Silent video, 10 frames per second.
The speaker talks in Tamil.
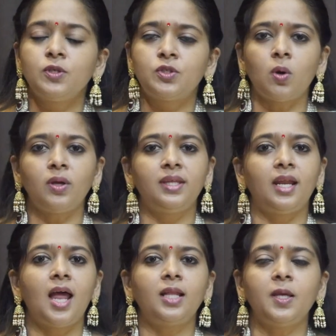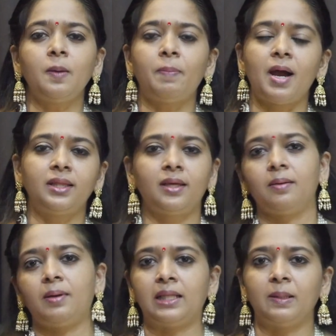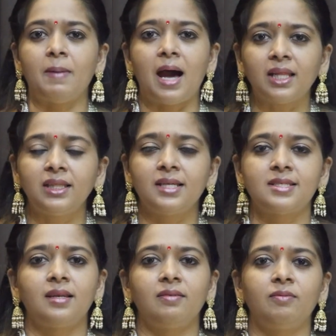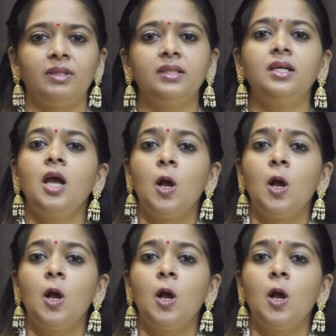ஸோ இது எல்லாத்தையும் பார்த்த அந்த பாரதிதாசன் வந்து